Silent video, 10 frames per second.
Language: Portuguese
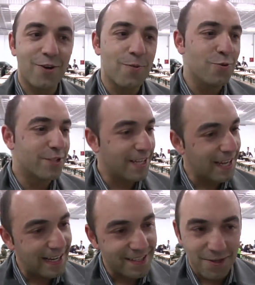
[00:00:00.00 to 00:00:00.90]
com muita
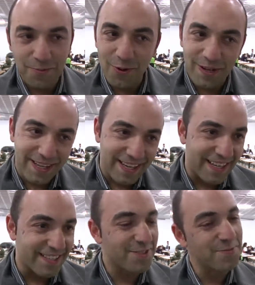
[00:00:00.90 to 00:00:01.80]
carne, com pouca
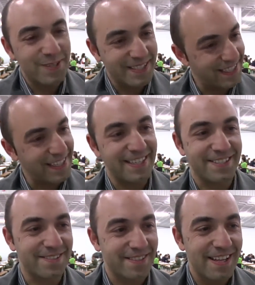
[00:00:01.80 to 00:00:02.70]
carne, como quiserem.
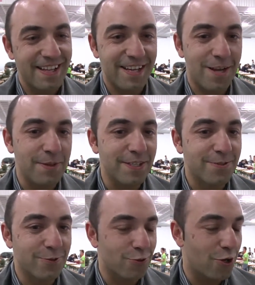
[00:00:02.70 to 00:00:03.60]

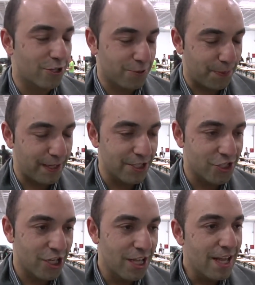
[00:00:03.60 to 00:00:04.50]
Realmente o norte do
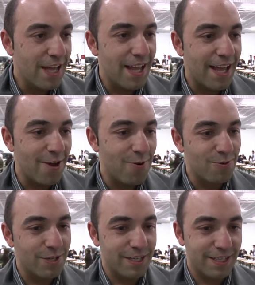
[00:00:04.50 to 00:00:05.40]
país é
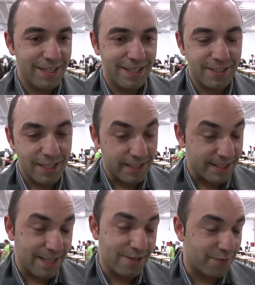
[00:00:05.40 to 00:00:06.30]
uma
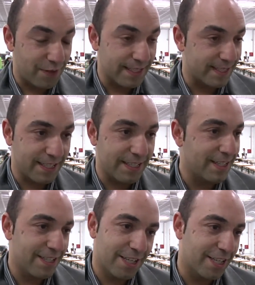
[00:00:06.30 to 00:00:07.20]
tradição
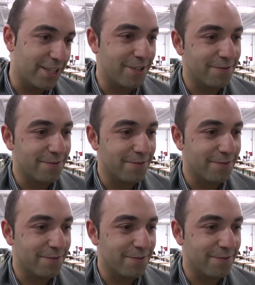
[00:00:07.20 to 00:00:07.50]
francinha e aqui